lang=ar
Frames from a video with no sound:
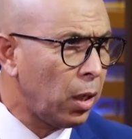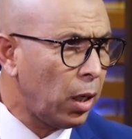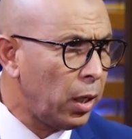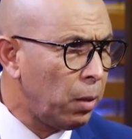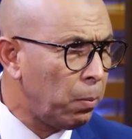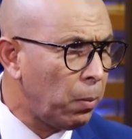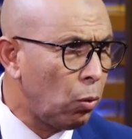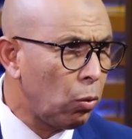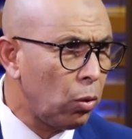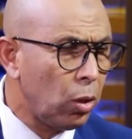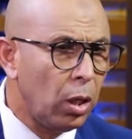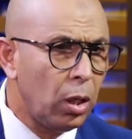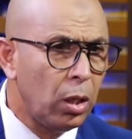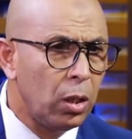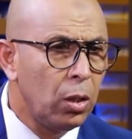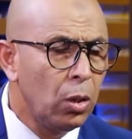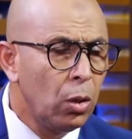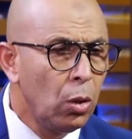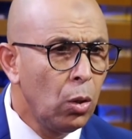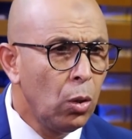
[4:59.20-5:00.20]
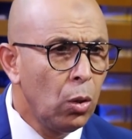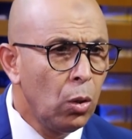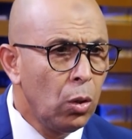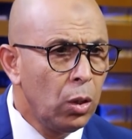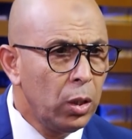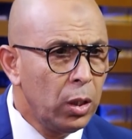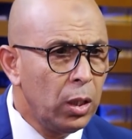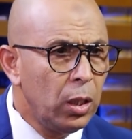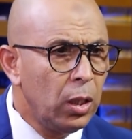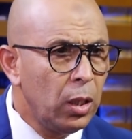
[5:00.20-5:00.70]
رحمه الله
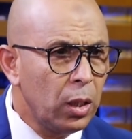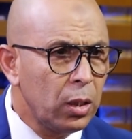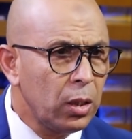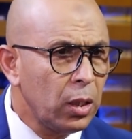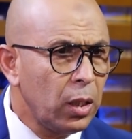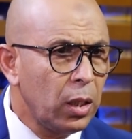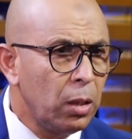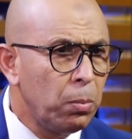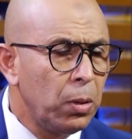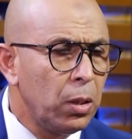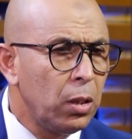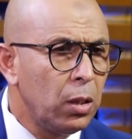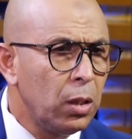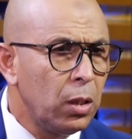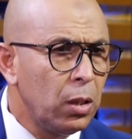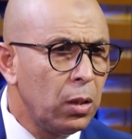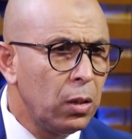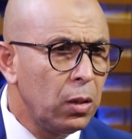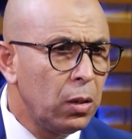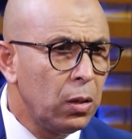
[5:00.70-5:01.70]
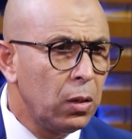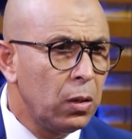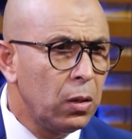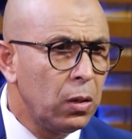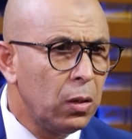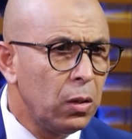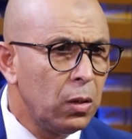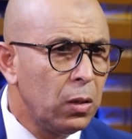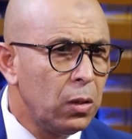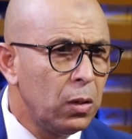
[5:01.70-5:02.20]
الى تقريبا
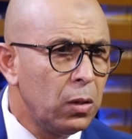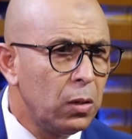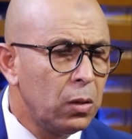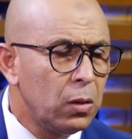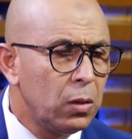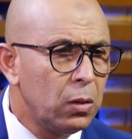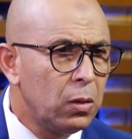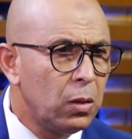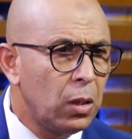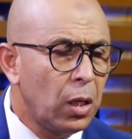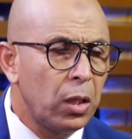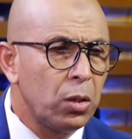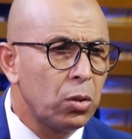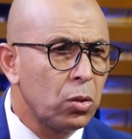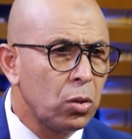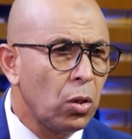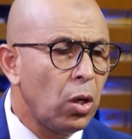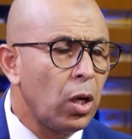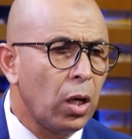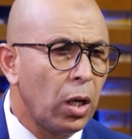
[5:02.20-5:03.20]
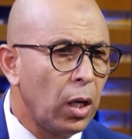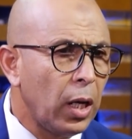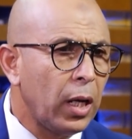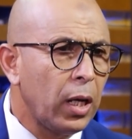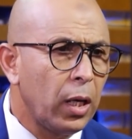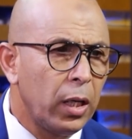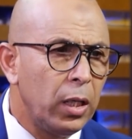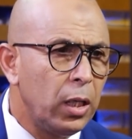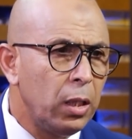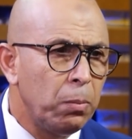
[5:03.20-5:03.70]
الدراري آه، الصغار
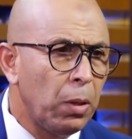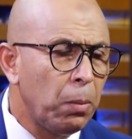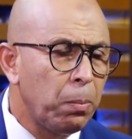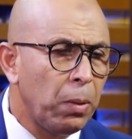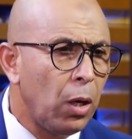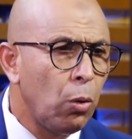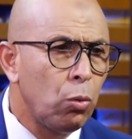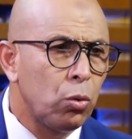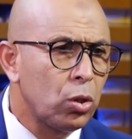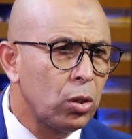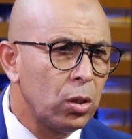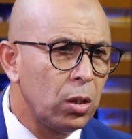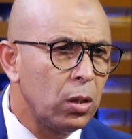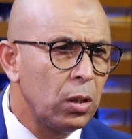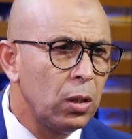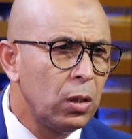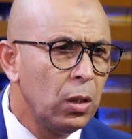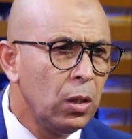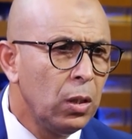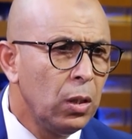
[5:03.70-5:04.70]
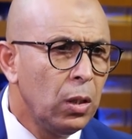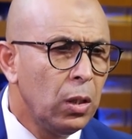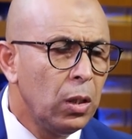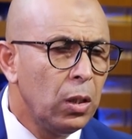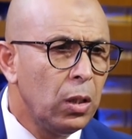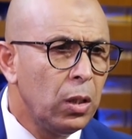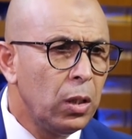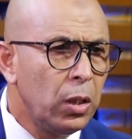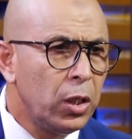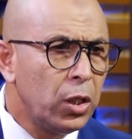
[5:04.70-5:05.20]
الاخرين اللي ما بقاوش
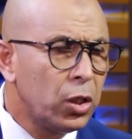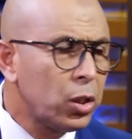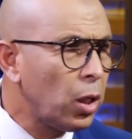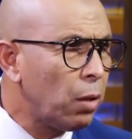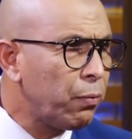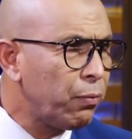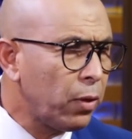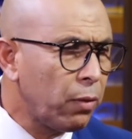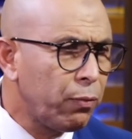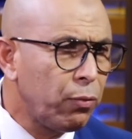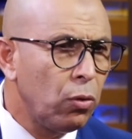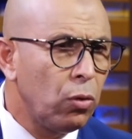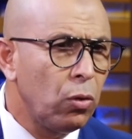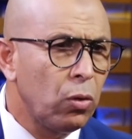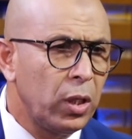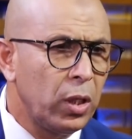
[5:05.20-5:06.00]
آه، هشام فرفور